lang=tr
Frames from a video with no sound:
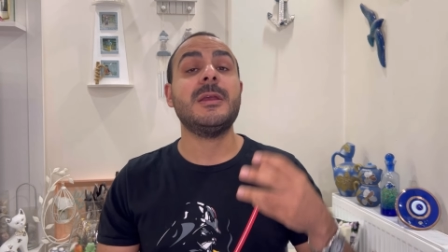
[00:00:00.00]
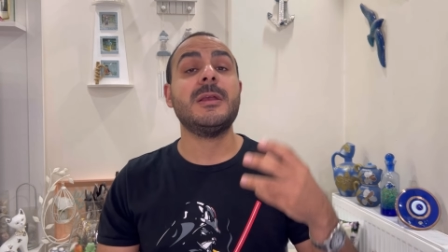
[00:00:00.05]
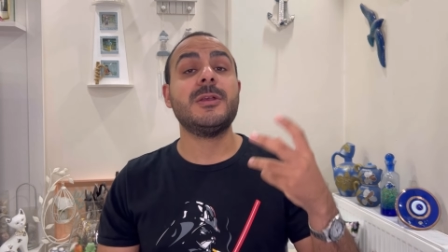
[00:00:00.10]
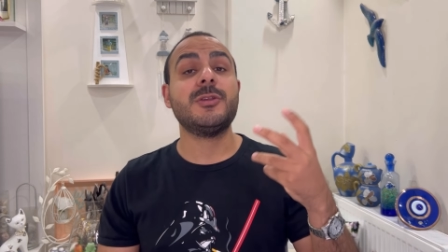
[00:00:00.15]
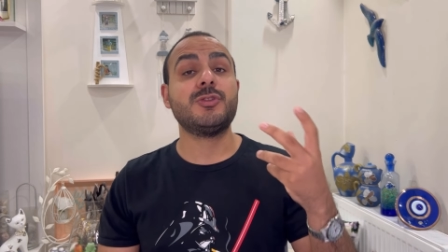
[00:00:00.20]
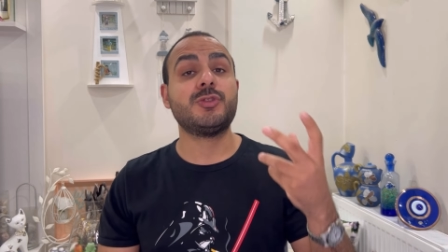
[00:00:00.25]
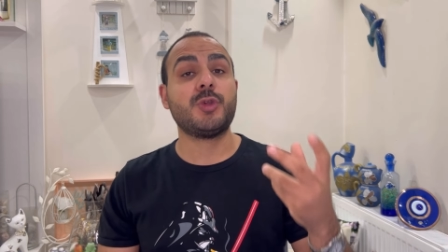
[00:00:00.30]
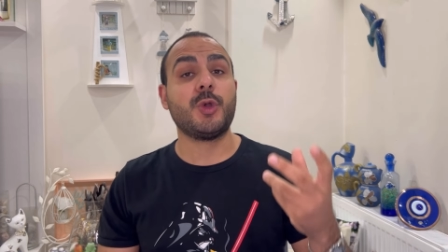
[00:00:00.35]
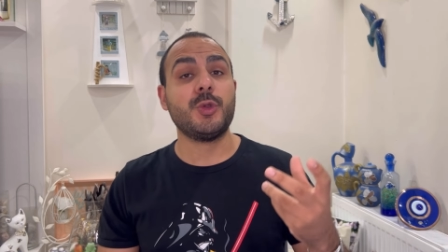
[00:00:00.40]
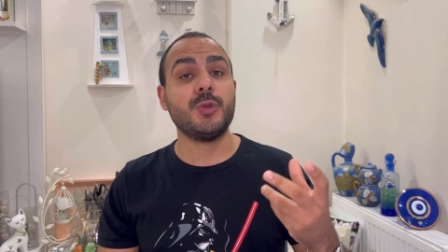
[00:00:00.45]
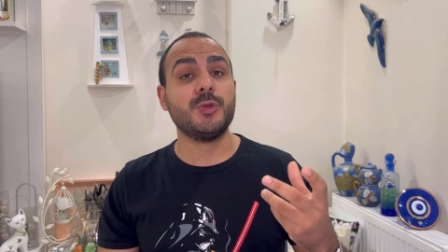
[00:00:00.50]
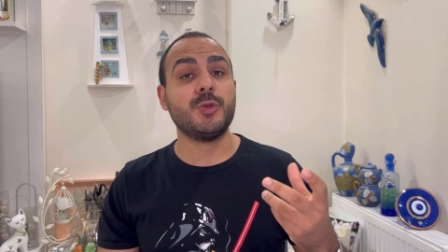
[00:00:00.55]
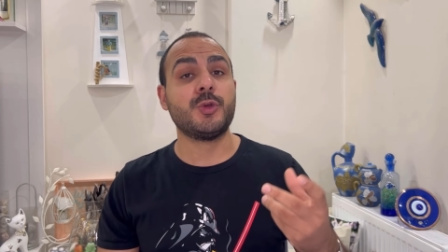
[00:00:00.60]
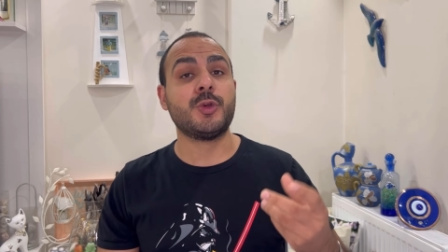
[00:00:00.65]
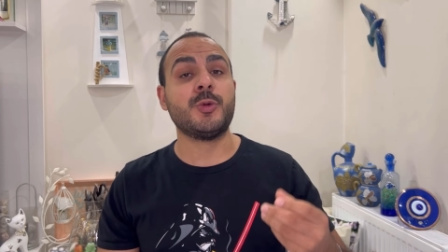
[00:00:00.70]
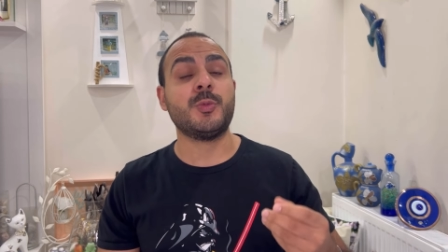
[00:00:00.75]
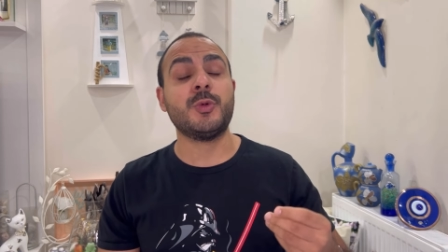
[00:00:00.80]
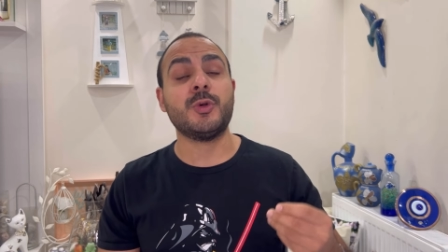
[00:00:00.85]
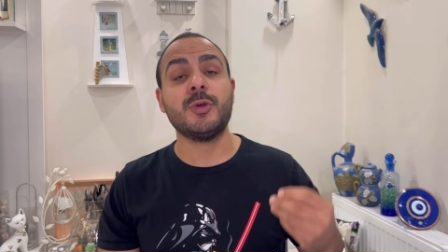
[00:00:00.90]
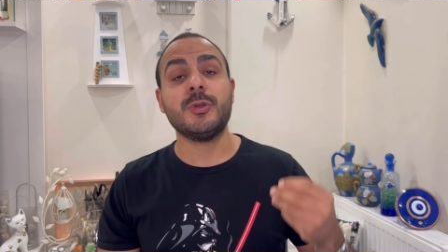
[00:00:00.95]
son
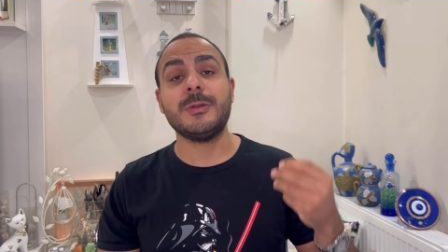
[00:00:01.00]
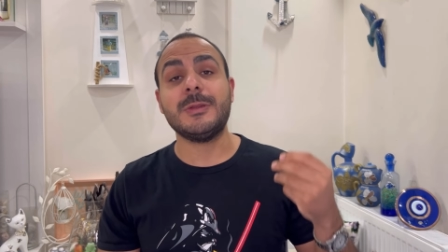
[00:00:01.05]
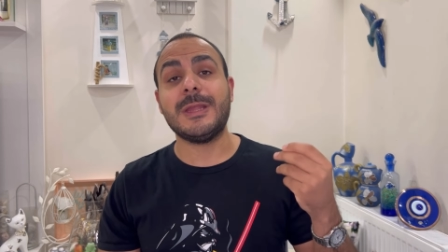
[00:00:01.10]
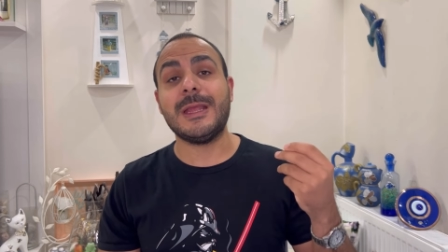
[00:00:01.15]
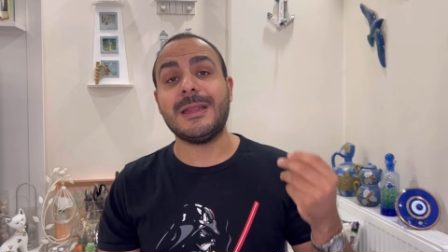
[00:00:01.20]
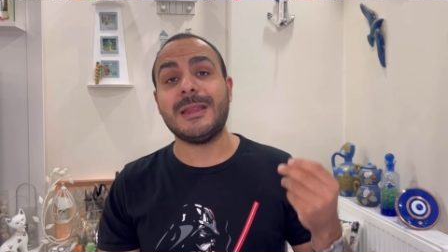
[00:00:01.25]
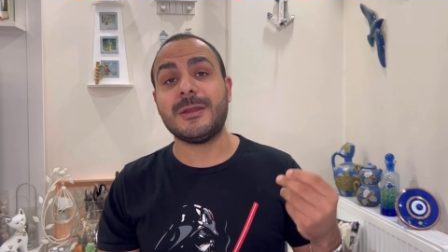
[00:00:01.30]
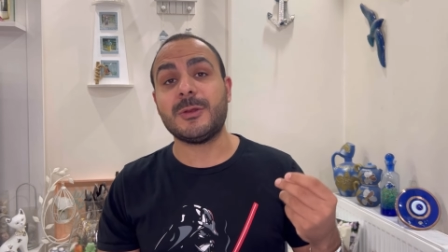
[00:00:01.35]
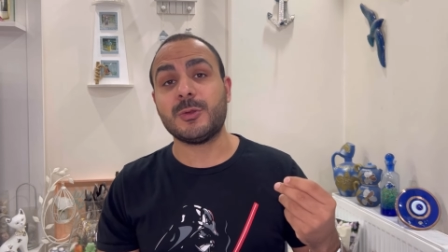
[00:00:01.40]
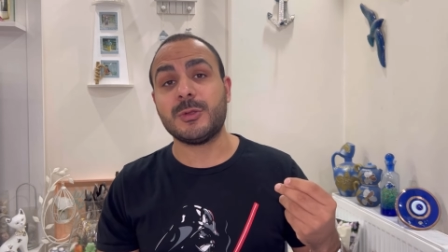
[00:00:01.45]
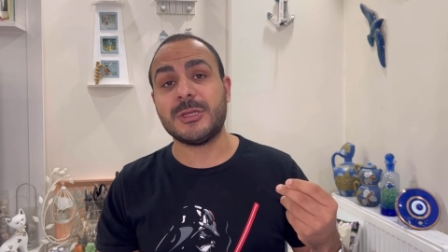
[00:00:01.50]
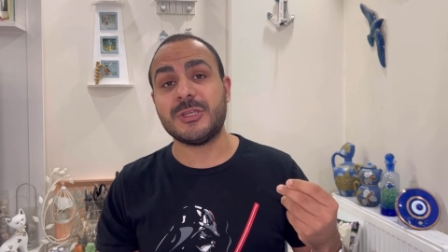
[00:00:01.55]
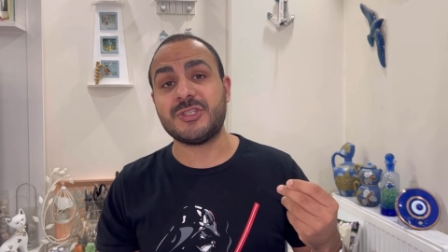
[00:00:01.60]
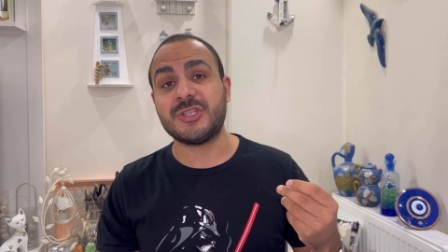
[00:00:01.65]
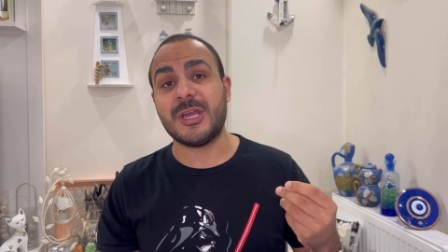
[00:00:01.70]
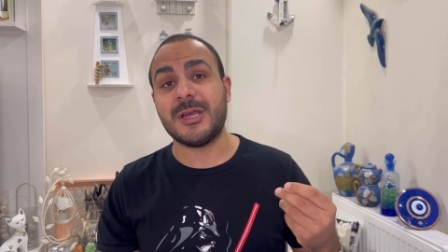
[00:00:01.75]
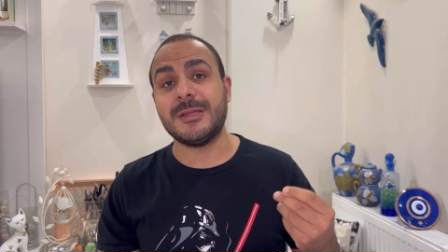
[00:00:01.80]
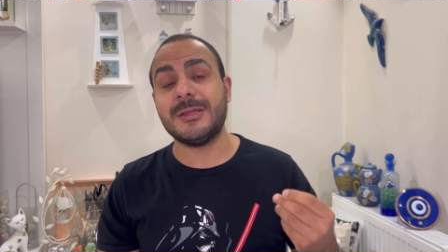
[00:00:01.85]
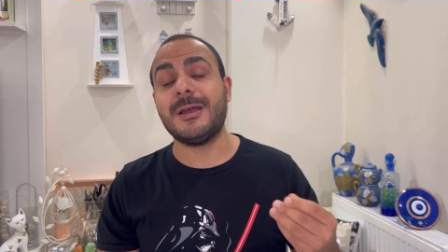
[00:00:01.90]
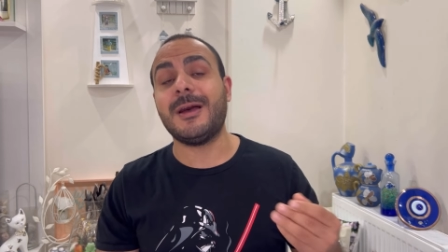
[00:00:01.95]
durumu neler olacağını